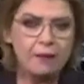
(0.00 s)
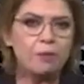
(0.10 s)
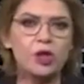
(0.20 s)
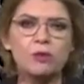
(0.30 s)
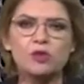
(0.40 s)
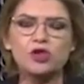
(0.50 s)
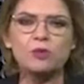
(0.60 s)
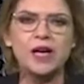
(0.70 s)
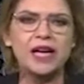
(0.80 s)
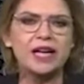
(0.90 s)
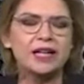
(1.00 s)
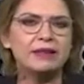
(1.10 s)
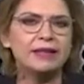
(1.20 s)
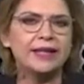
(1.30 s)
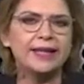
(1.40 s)
podemos ver
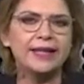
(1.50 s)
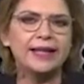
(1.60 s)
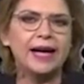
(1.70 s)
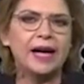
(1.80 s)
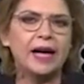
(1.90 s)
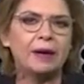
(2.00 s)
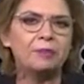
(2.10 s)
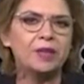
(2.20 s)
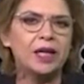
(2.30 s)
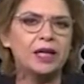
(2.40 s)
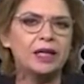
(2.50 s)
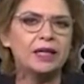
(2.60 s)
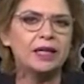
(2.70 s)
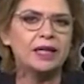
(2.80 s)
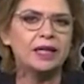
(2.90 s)
eh, a eh,
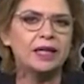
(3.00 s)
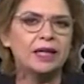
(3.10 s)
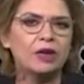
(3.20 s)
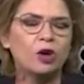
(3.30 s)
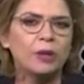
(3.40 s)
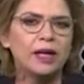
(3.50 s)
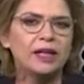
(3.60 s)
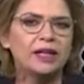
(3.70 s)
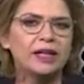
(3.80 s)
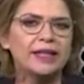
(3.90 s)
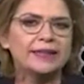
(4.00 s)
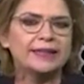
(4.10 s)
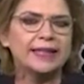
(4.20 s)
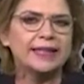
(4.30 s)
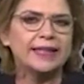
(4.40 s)
el joven
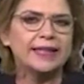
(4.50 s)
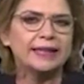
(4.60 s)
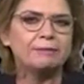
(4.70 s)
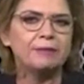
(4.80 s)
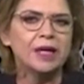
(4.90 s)
este,